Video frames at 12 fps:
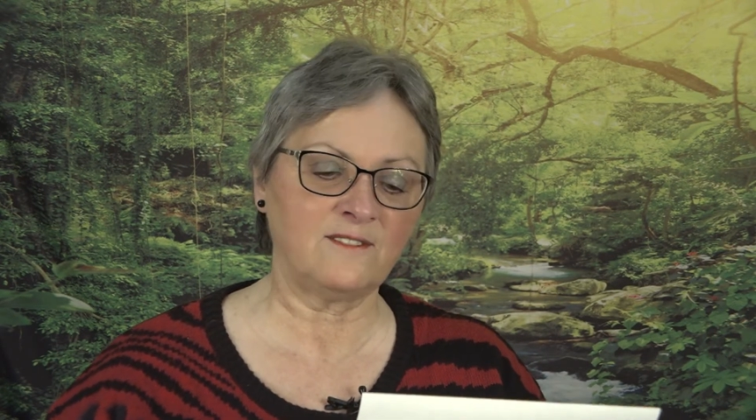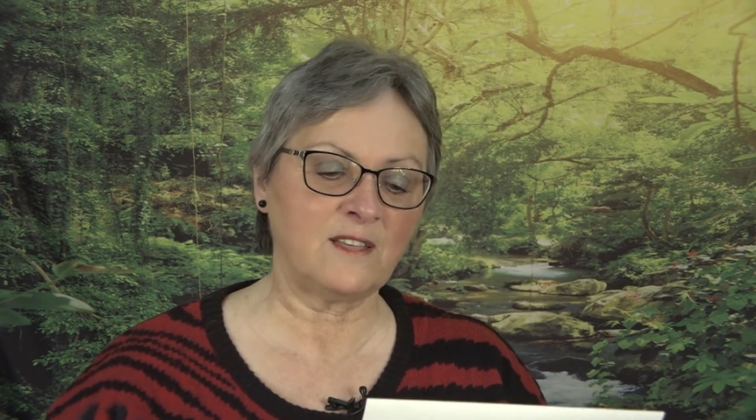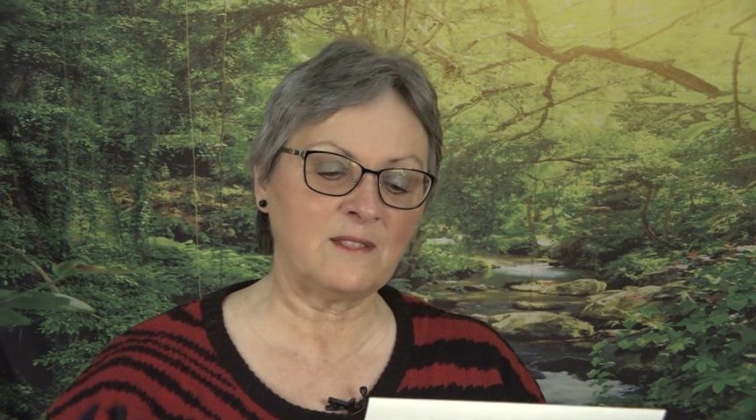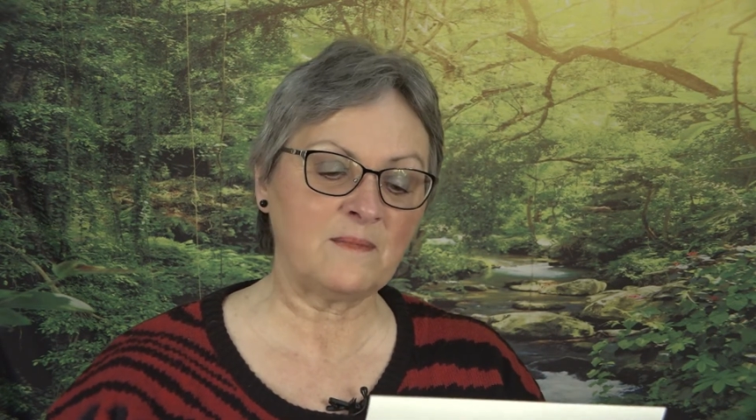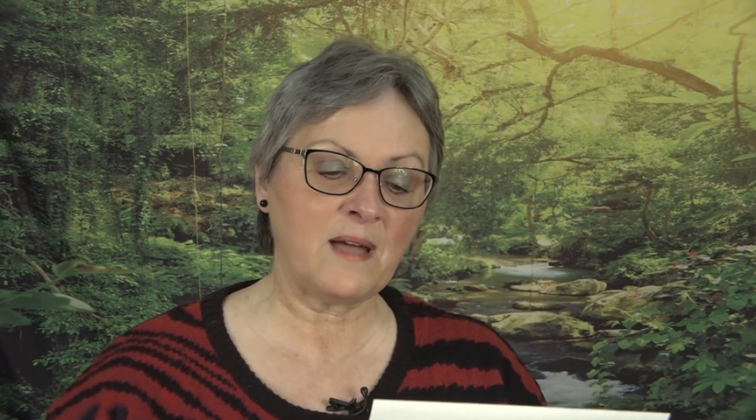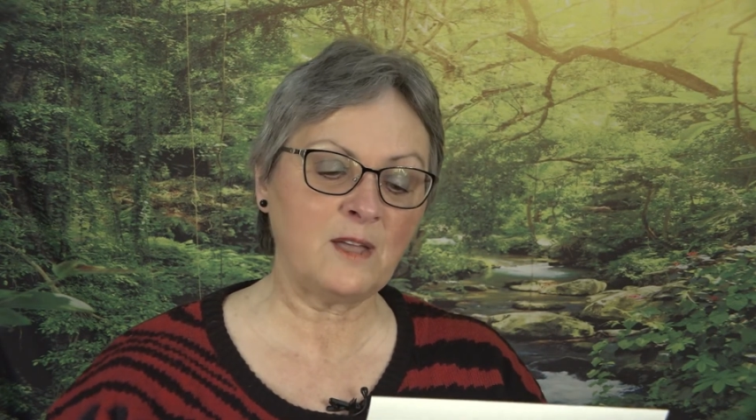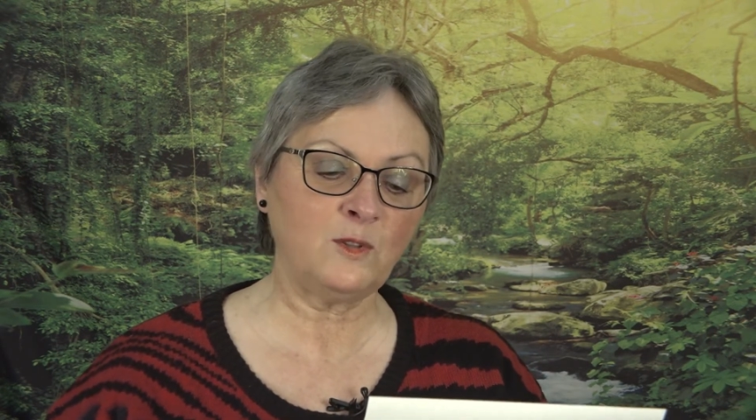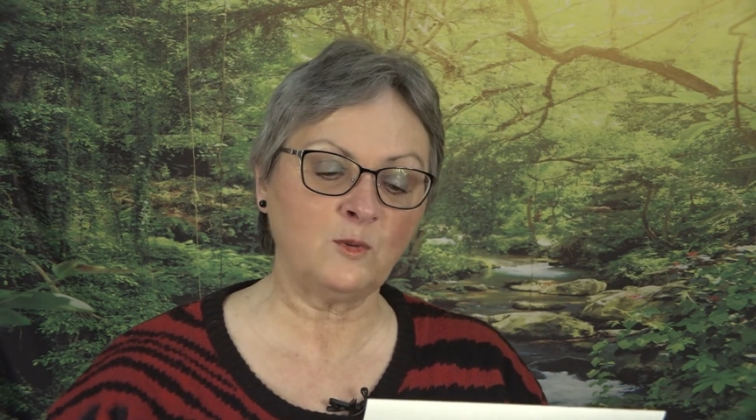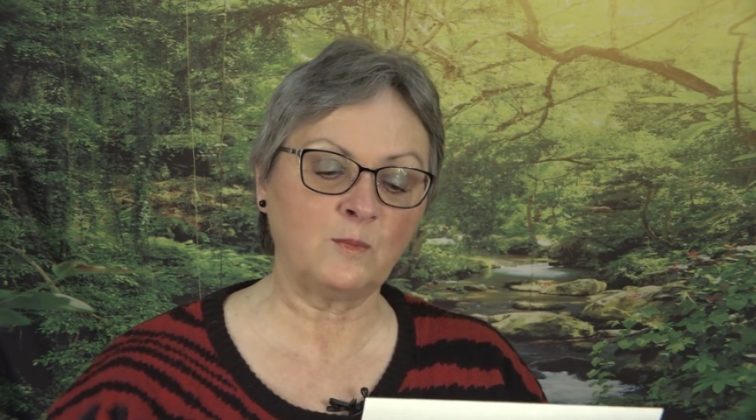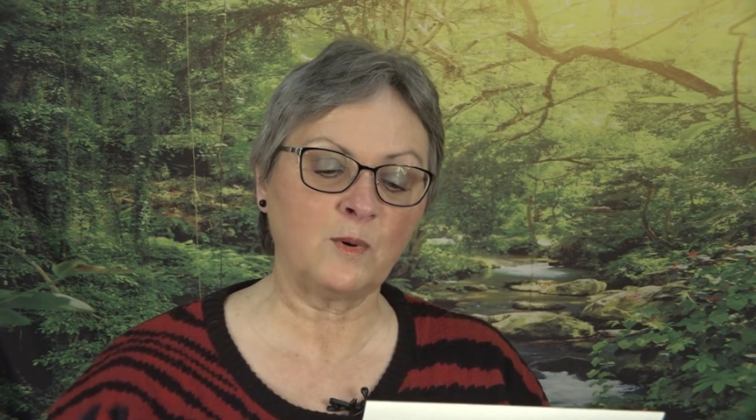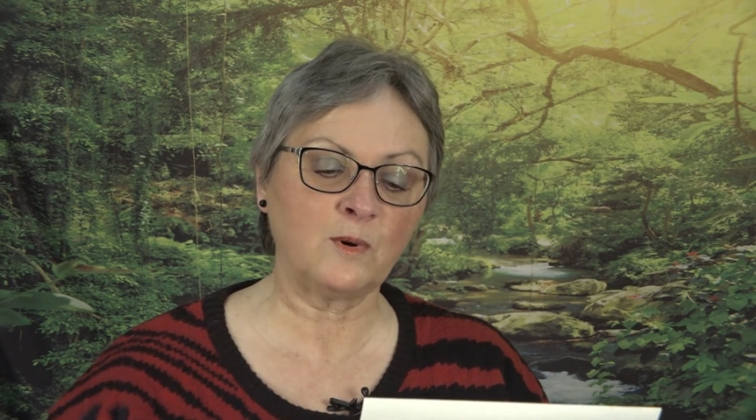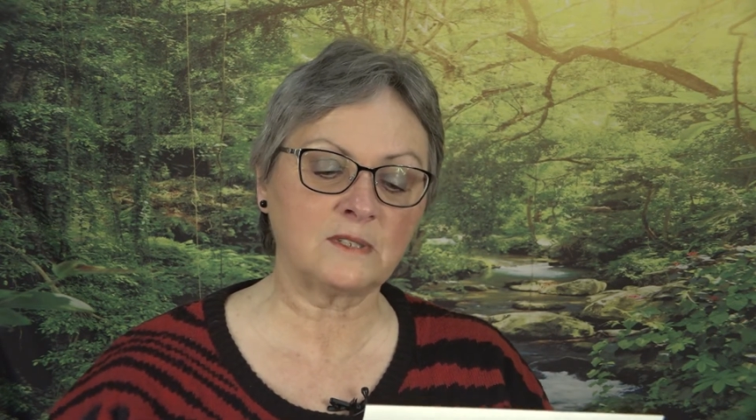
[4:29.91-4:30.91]
événements
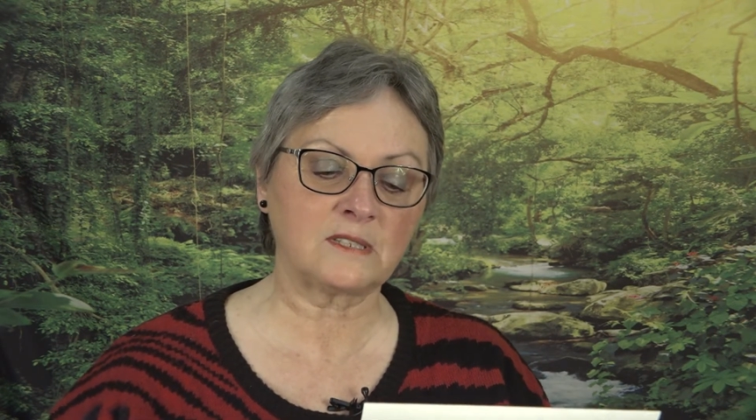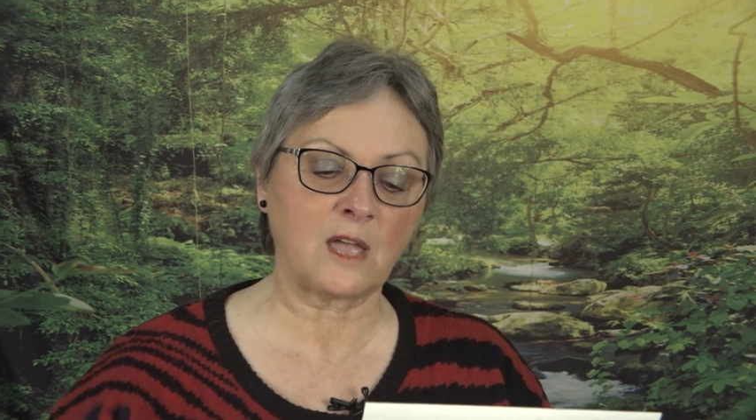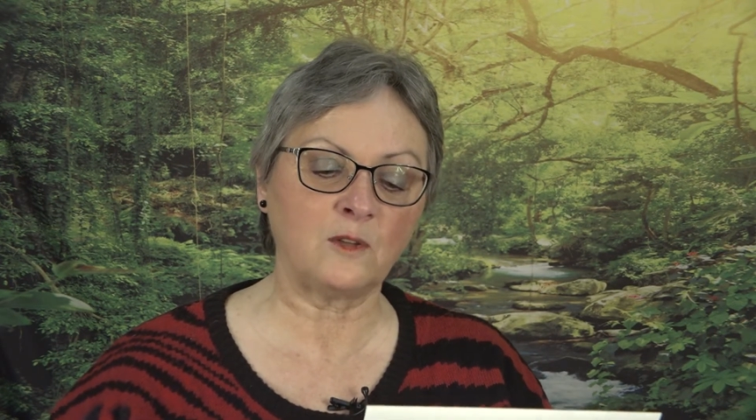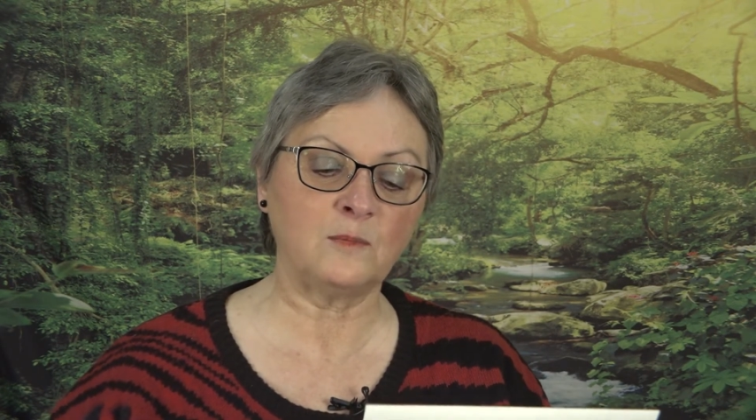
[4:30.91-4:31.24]
nous poussent à